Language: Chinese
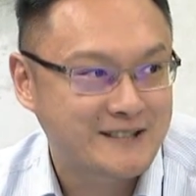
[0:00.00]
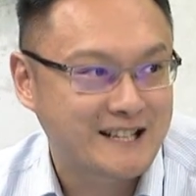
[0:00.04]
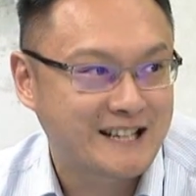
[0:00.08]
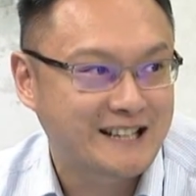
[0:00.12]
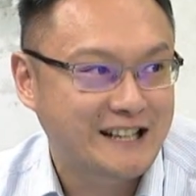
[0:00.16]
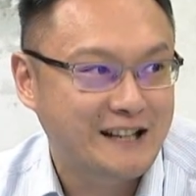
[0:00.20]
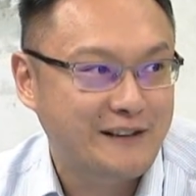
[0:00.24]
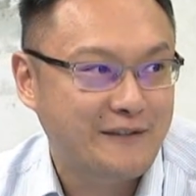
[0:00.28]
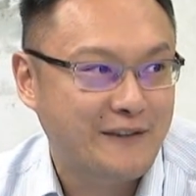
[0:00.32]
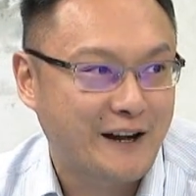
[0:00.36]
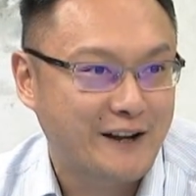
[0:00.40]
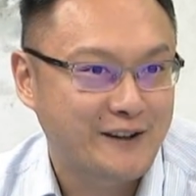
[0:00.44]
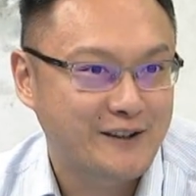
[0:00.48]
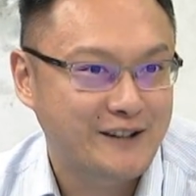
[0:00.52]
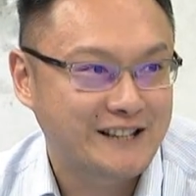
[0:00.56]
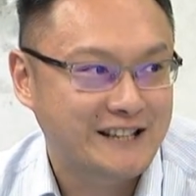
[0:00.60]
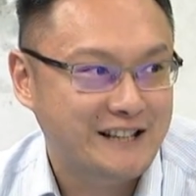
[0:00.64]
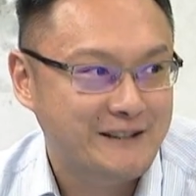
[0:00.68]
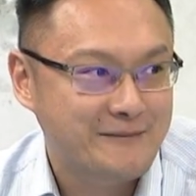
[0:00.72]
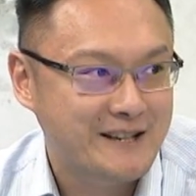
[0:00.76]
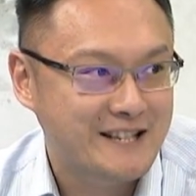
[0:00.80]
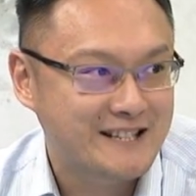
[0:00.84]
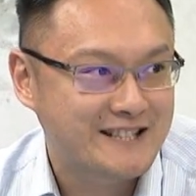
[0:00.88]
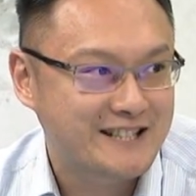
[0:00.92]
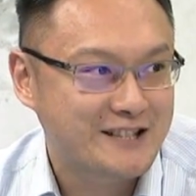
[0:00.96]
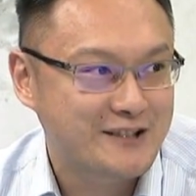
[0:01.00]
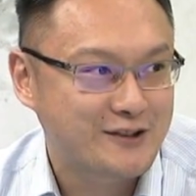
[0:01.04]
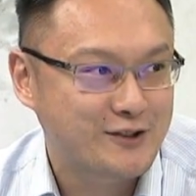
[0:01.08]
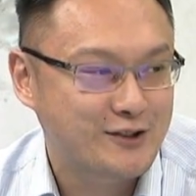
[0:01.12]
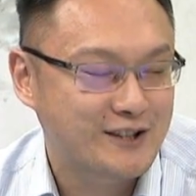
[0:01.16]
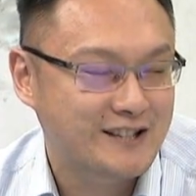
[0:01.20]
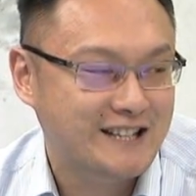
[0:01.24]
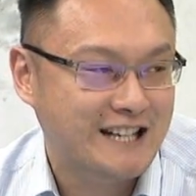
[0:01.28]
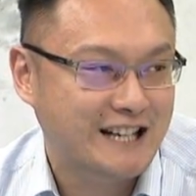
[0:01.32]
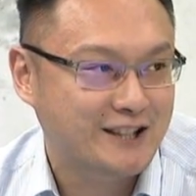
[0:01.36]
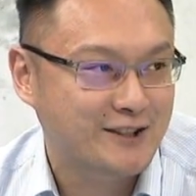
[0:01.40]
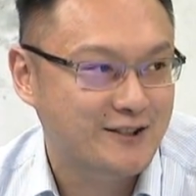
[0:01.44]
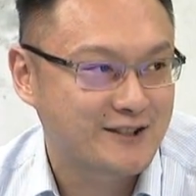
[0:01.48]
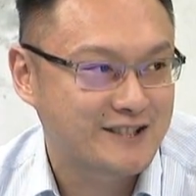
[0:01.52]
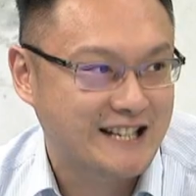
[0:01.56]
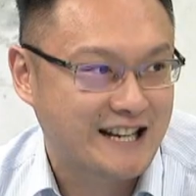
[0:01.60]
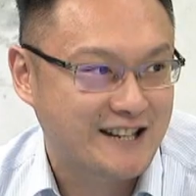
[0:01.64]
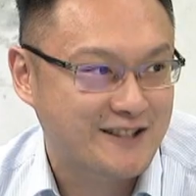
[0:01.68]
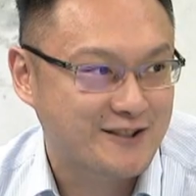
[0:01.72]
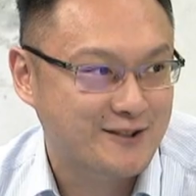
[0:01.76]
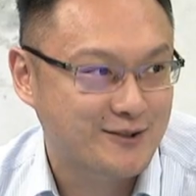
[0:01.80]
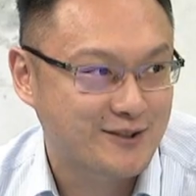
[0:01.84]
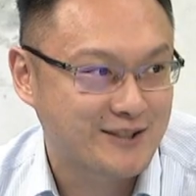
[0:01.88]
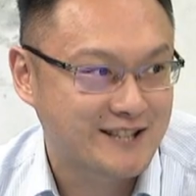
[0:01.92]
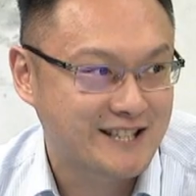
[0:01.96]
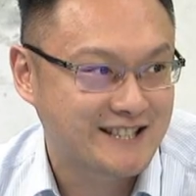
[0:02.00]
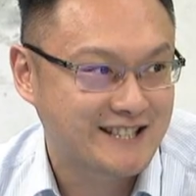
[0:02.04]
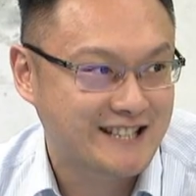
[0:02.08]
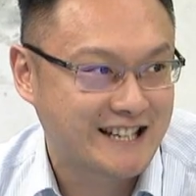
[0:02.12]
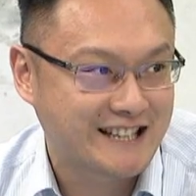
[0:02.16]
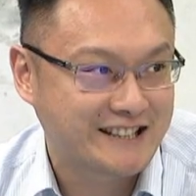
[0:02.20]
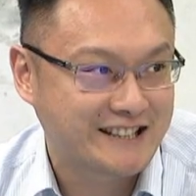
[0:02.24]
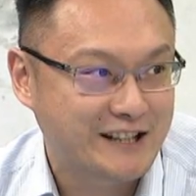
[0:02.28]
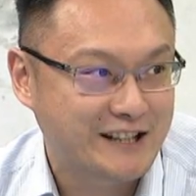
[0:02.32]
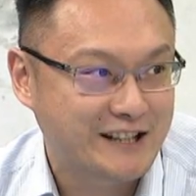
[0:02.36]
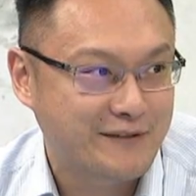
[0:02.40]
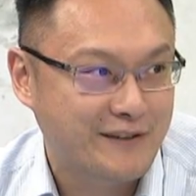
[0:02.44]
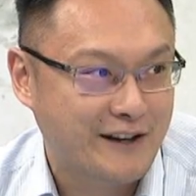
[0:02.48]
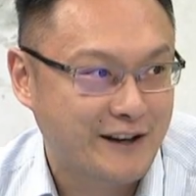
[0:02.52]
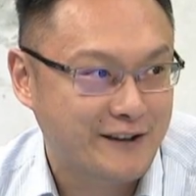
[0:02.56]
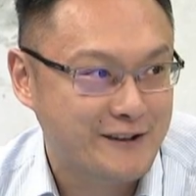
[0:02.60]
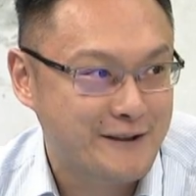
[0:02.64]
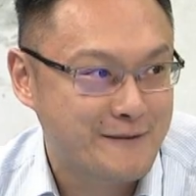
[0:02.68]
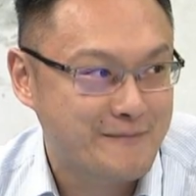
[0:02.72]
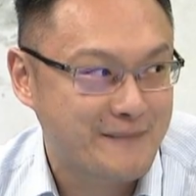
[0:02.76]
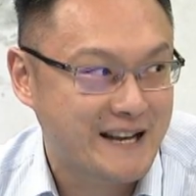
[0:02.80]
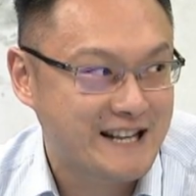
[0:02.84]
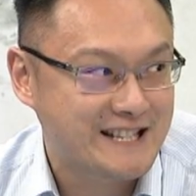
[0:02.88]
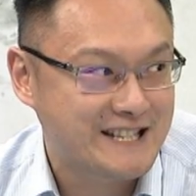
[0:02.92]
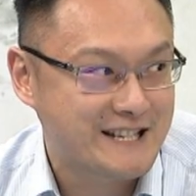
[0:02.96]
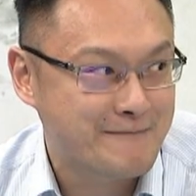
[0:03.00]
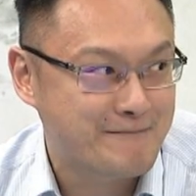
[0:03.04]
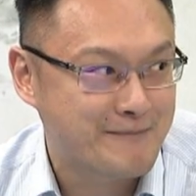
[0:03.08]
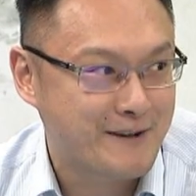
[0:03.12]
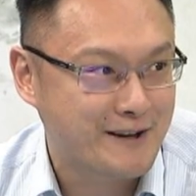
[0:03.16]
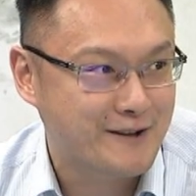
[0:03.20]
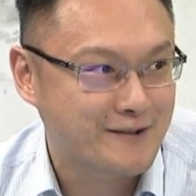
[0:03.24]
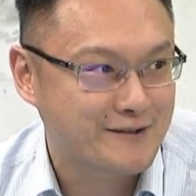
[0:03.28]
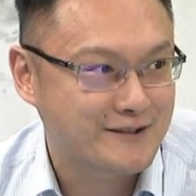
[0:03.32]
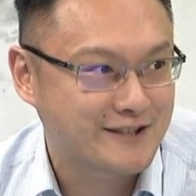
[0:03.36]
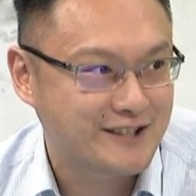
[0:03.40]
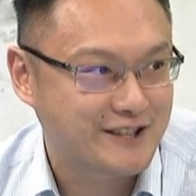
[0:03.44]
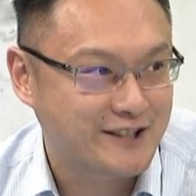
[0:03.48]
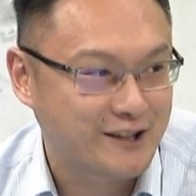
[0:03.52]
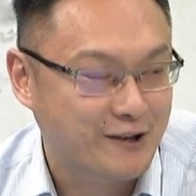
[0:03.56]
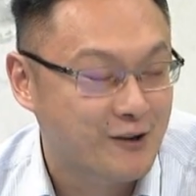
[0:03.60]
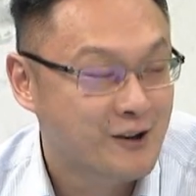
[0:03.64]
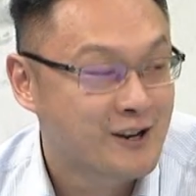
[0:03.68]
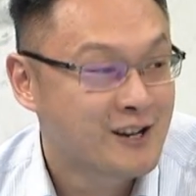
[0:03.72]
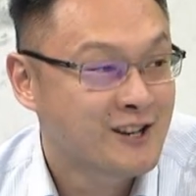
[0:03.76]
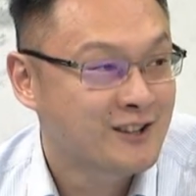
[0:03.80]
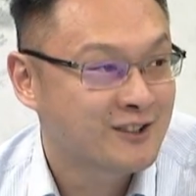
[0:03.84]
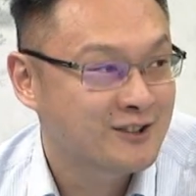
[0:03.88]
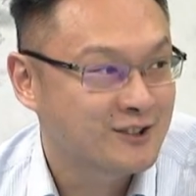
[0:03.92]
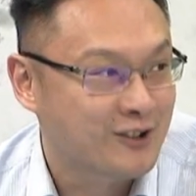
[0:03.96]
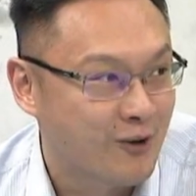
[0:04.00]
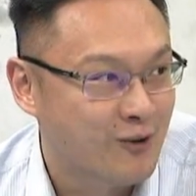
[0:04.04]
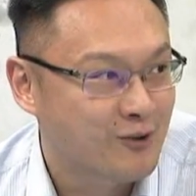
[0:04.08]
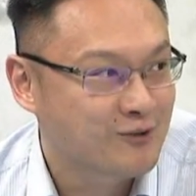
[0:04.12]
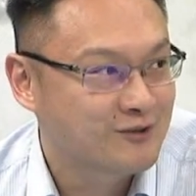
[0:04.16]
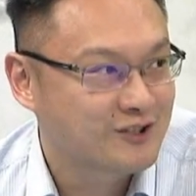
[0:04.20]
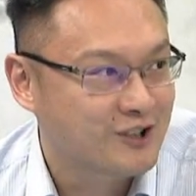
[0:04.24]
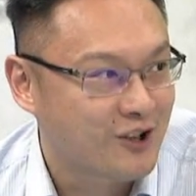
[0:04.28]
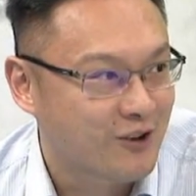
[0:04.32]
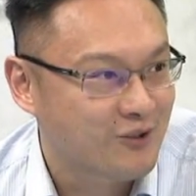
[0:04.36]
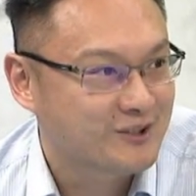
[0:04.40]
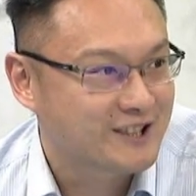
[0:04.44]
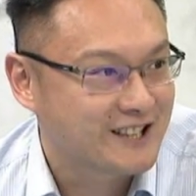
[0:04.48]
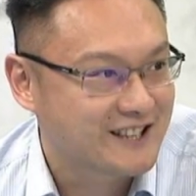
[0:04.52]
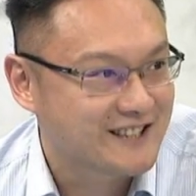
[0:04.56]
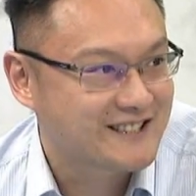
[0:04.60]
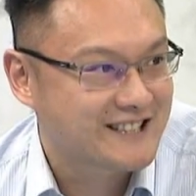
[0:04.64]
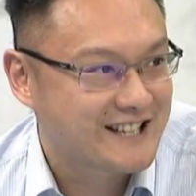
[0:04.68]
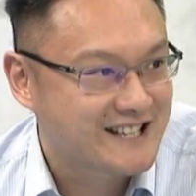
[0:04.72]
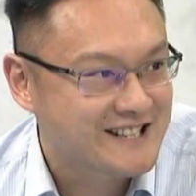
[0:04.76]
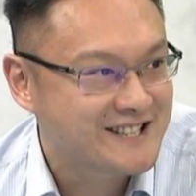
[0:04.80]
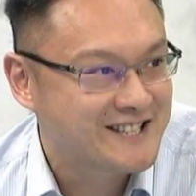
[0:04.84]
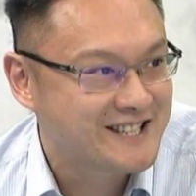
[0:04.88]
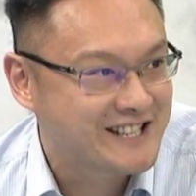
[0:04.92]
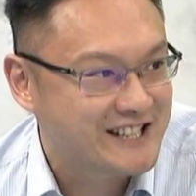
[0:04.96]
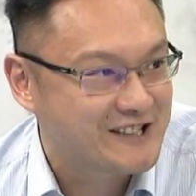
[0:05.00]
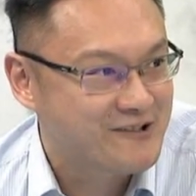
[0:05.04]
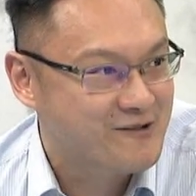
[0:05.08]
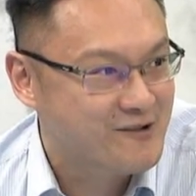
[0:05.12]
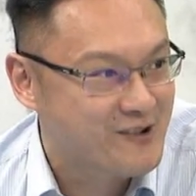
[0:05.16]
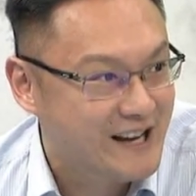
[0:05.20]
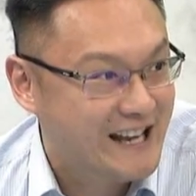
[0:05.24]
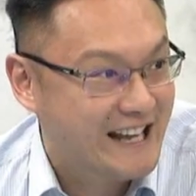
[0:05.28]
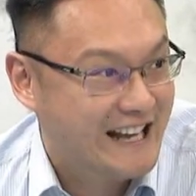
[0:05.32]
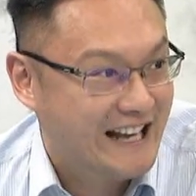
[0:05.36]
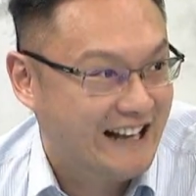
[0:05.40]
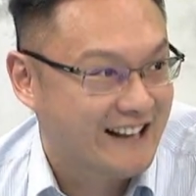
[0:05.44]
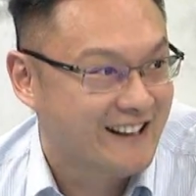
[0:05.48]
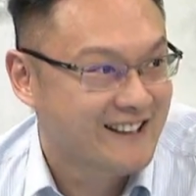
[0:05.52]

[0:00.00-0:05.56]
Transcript: 们在立法院里面进去，人家都讲说，现立法院每一间办公室有浓浓的人情味